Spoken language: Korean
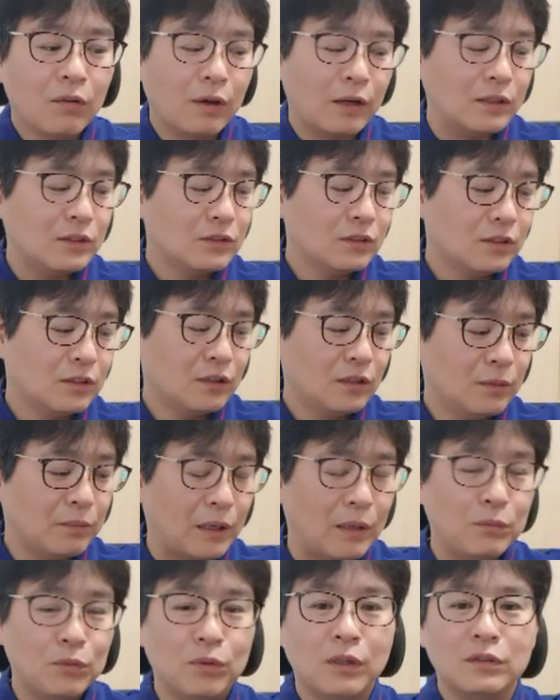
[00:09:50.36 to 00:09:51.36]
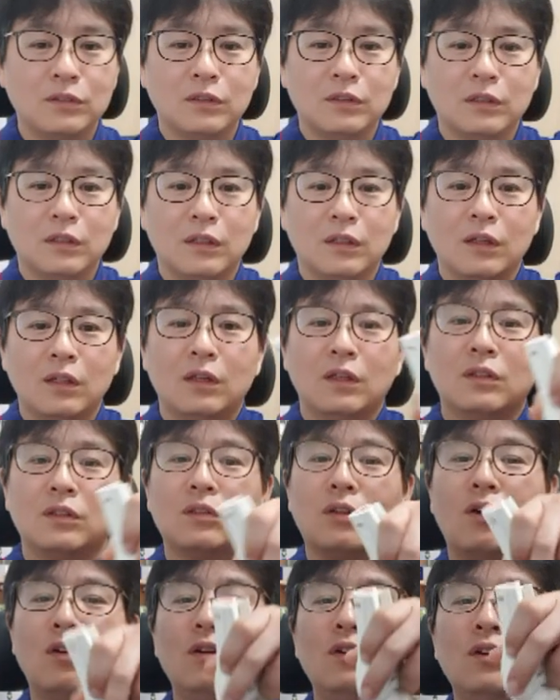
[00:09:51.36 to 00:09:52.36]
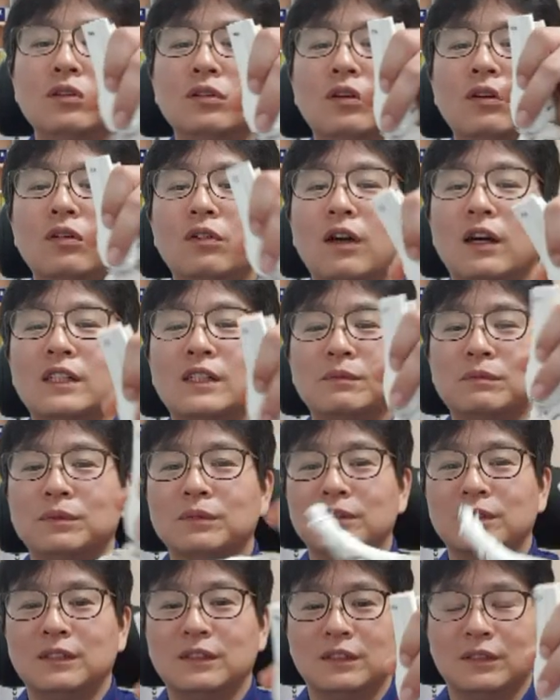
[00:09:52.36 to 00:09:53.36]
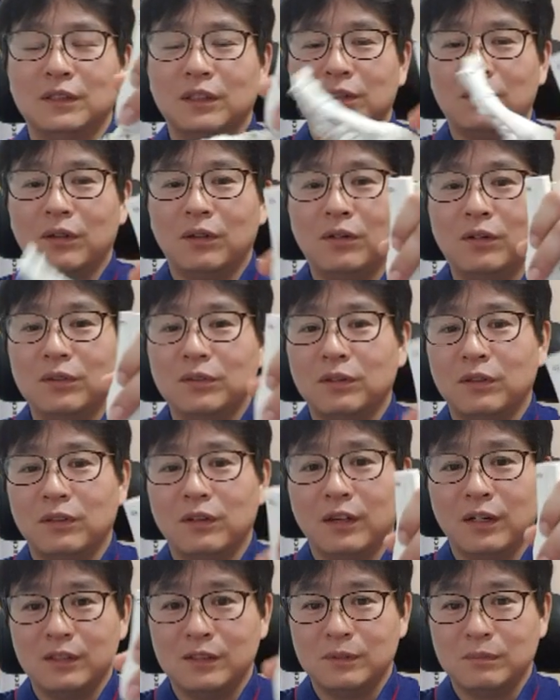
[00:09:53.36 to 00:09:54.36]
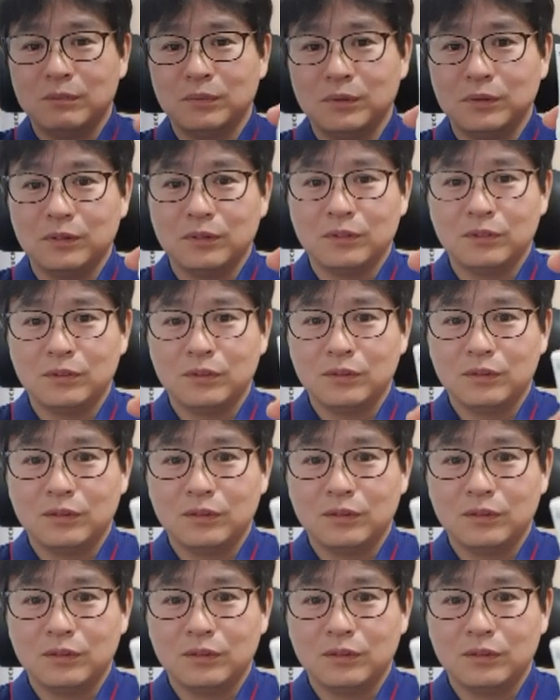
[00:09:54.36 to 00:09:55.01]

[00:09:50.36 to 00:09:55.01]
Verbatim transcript: 관절이, 발목 관절이 덜렁덜렁 하신 분들이 있어요. 덜렁덜렁 하신 분들.